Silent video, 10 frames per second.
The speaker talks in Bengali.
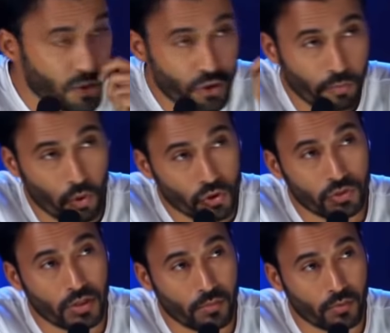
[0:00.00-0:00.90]
তিনশো
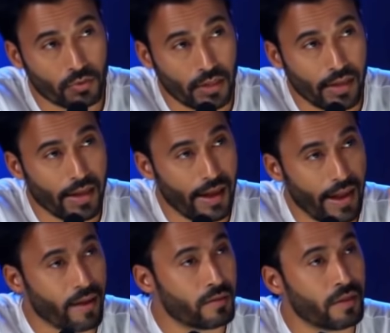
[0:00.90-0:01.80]
পঁয়ষট্টি দিনের মধ্যে
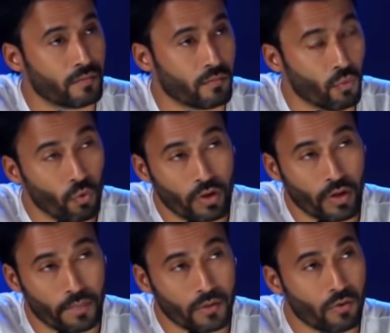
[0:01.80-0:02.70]
একদিন
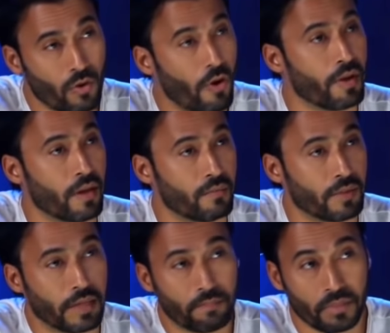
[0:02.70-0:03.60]
উল্কাপিণ্ড হয় না
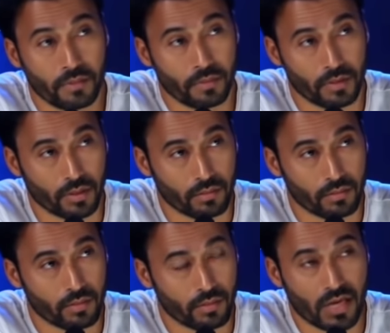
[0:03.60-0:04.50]
এই পৃথিবীতে
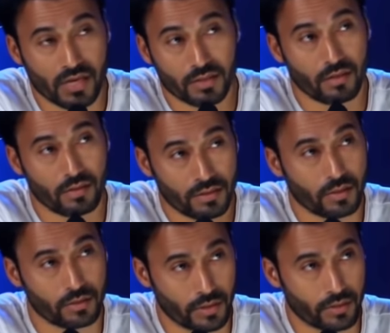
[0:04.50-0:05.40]
নাসার
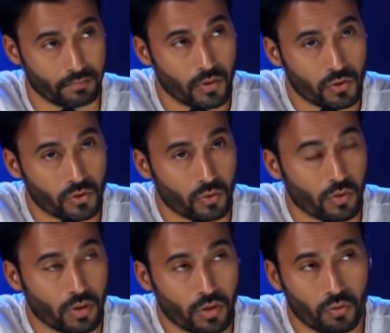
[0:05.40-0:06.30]
রিসার্চে সো
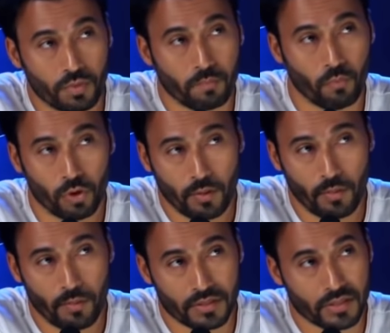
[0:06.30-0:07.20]
তুমি কি বলতে
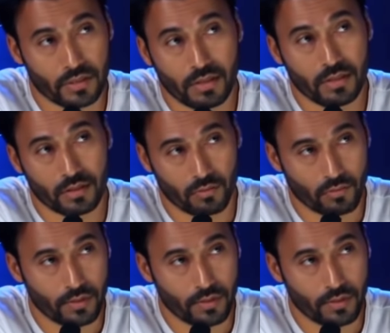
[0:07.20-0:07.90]
পারবা সেই দিনটা কোনটা